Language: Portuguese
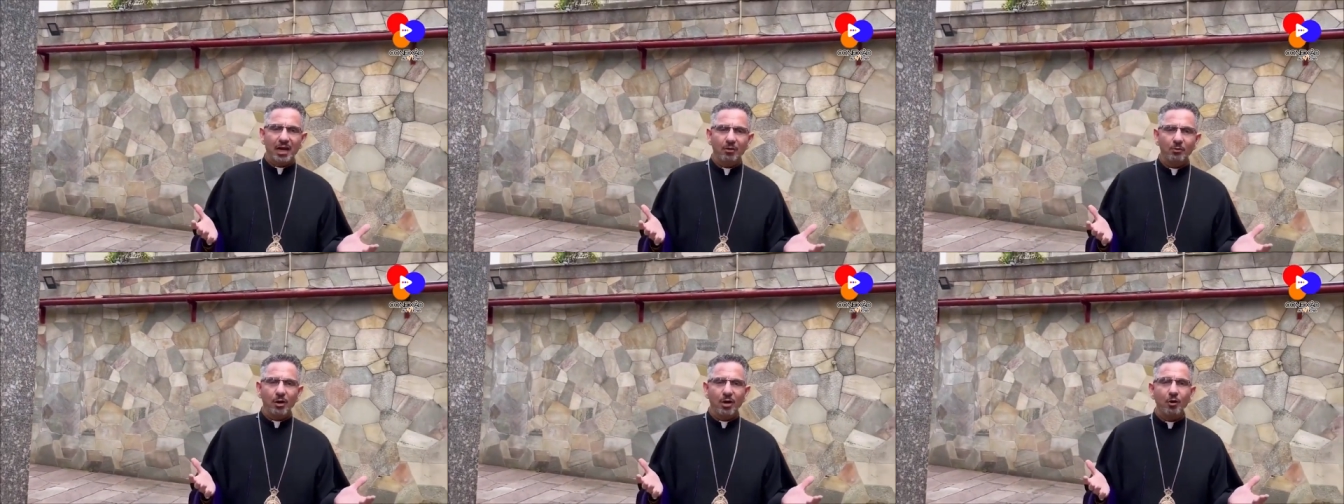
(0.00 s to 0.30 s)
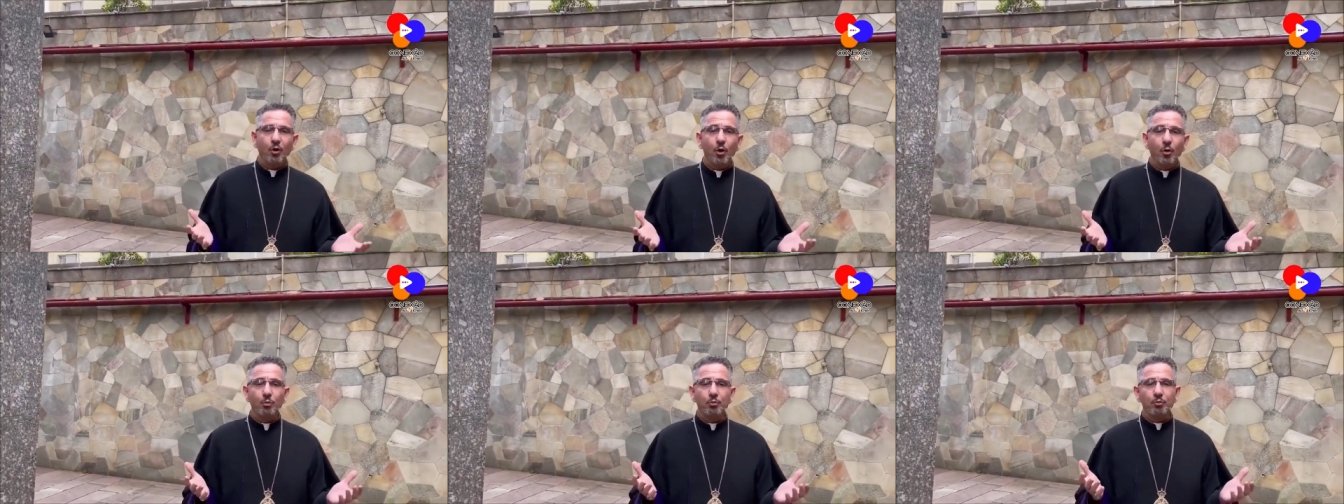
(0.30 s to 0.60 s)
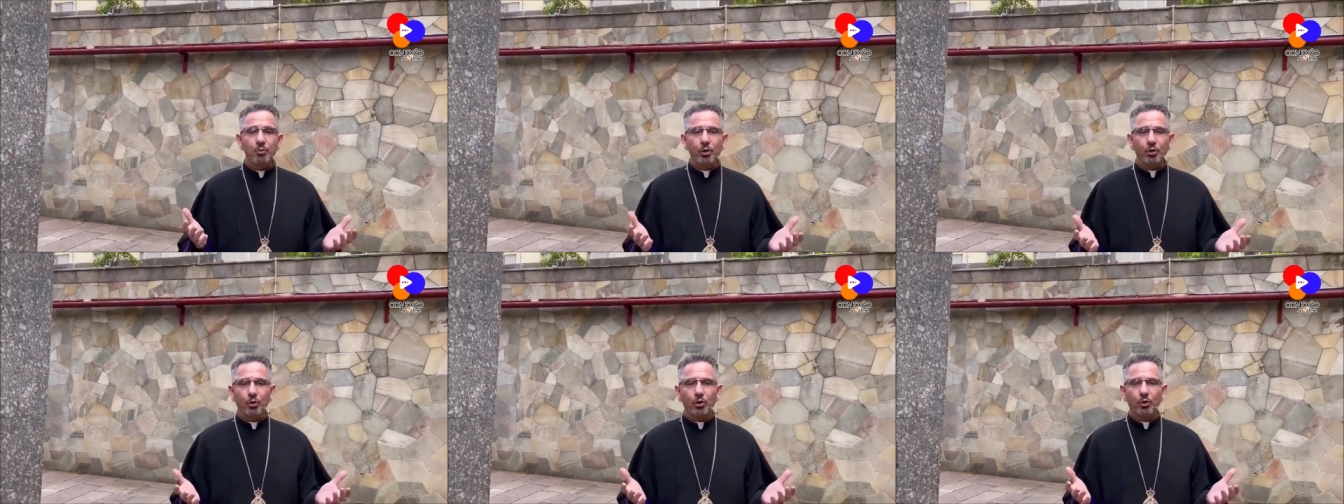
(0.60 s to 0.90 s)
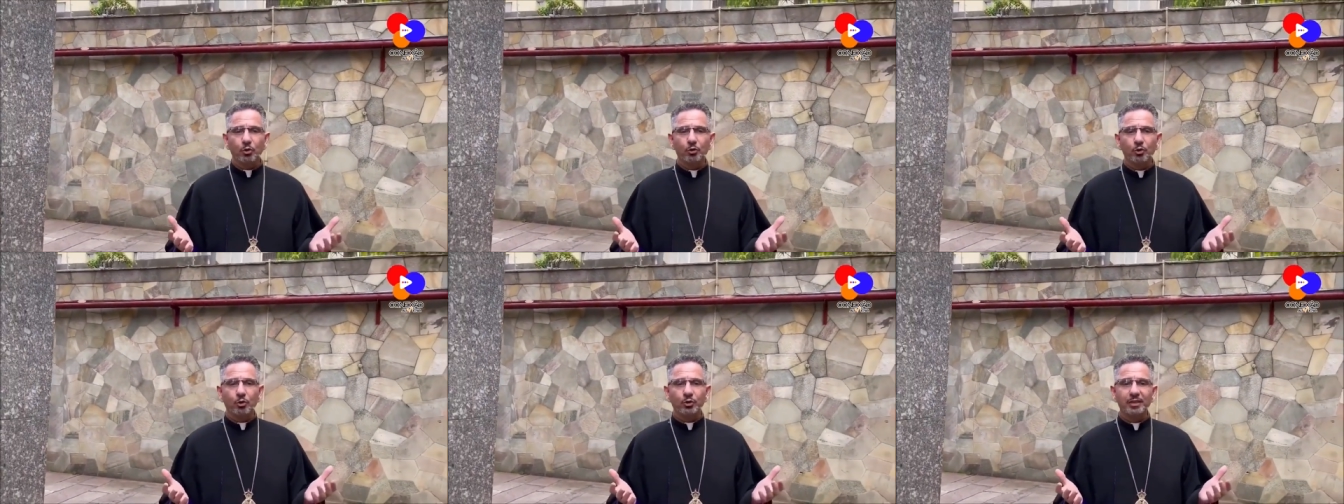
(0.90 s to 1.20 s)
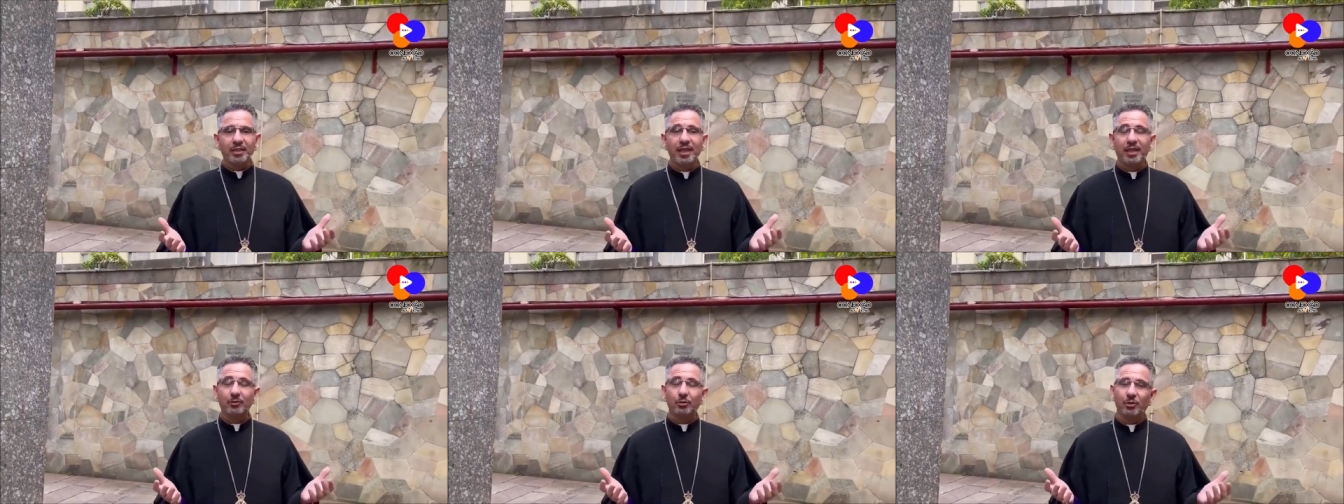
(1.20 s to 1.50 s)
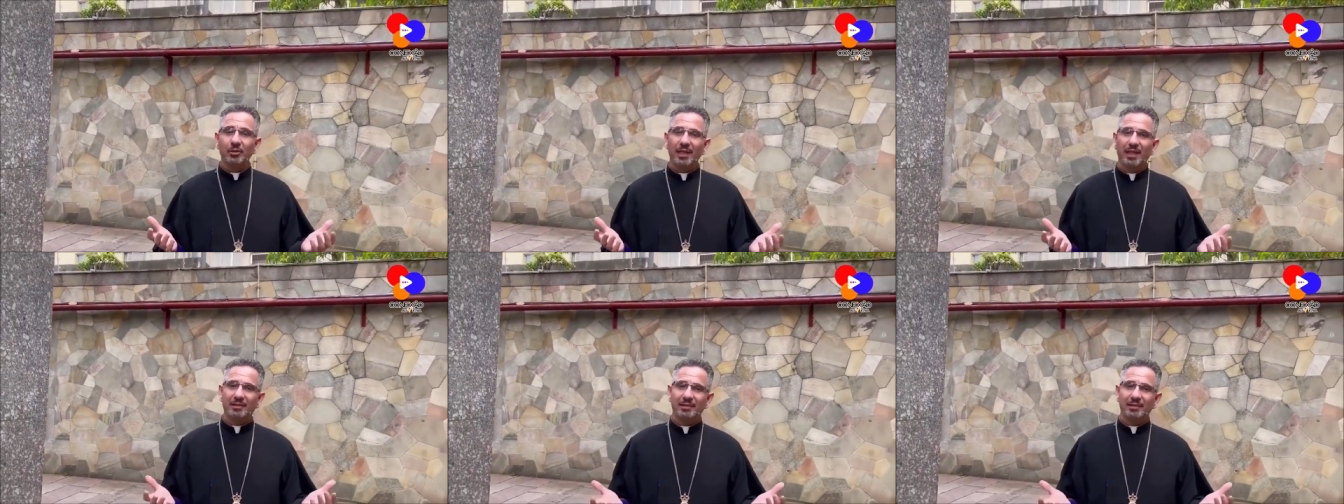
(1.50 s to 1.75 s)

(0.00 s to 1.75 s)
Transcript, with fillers: água com pirão no dia do